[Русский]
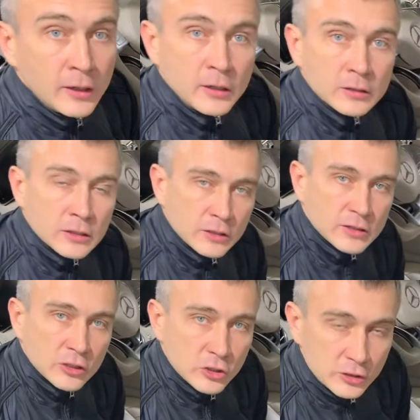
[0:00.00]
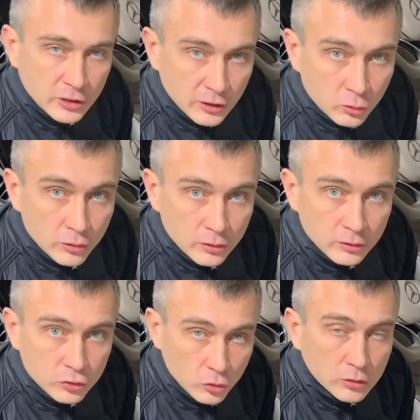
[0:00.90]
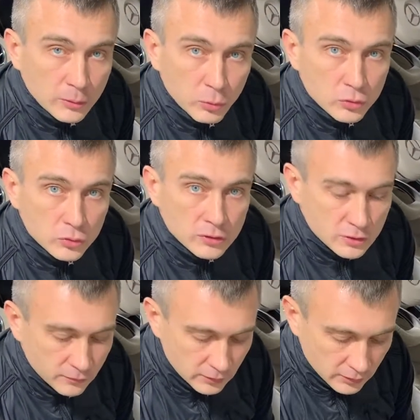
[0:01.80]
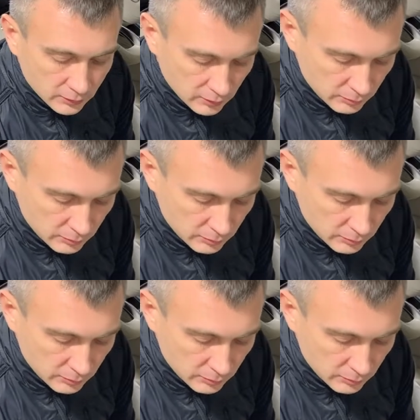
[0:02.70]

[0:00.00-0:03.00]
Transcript: Кстати, скажите, какой щеткой пользуетесь вы?